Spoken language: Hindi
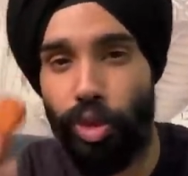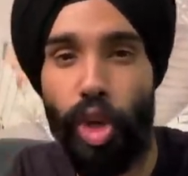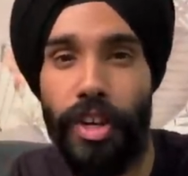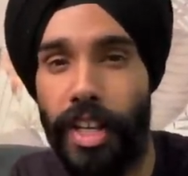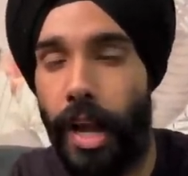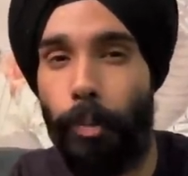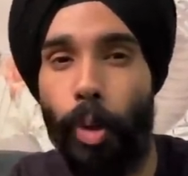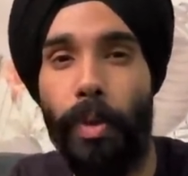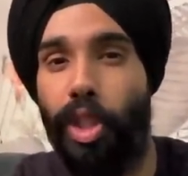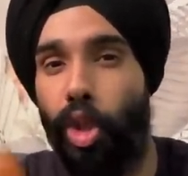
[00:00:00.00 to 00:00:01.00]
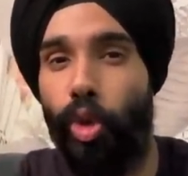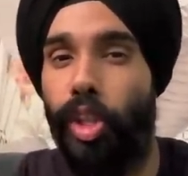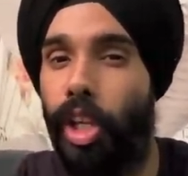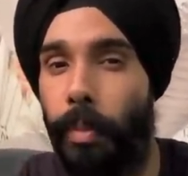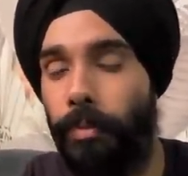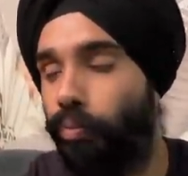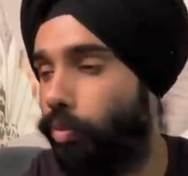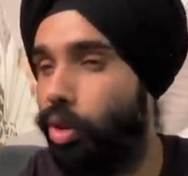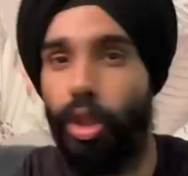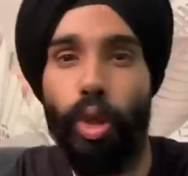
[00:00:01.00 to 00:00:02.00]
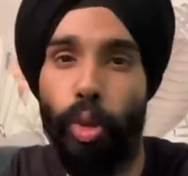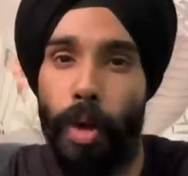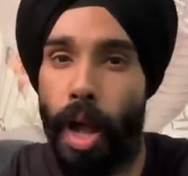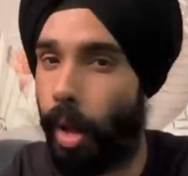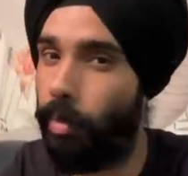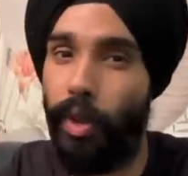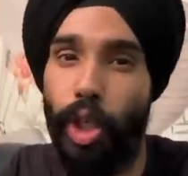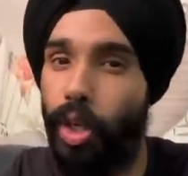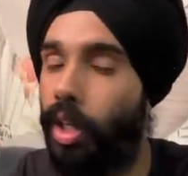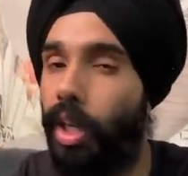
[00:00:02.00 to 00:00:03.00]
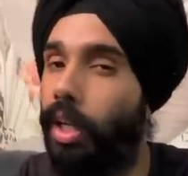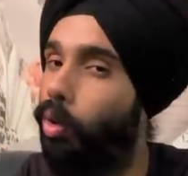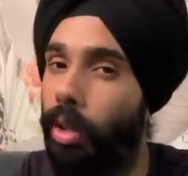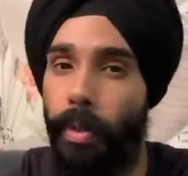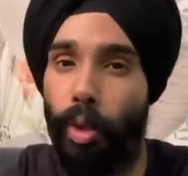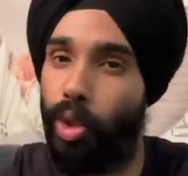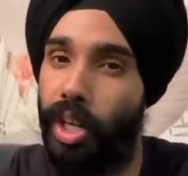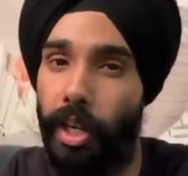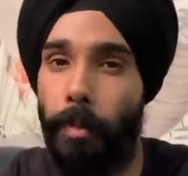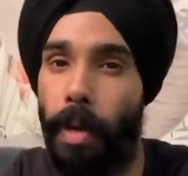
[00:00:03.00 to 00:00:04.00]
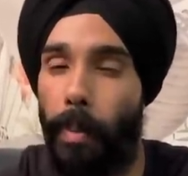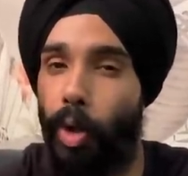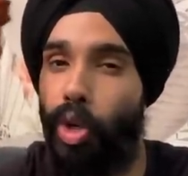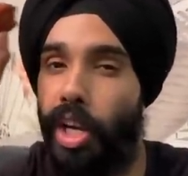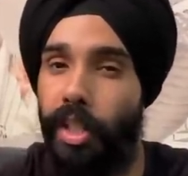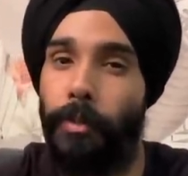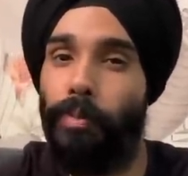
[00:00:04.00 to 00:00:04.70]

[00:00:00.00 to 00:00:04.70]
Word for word: चलो ठीक है आपको मिलते हैं थोड़ी देर में नहीं तो सुबह अभी वीडियो एडिट करेंगे उसके बाद सो जाएंगे बाय बाय गुड नाइट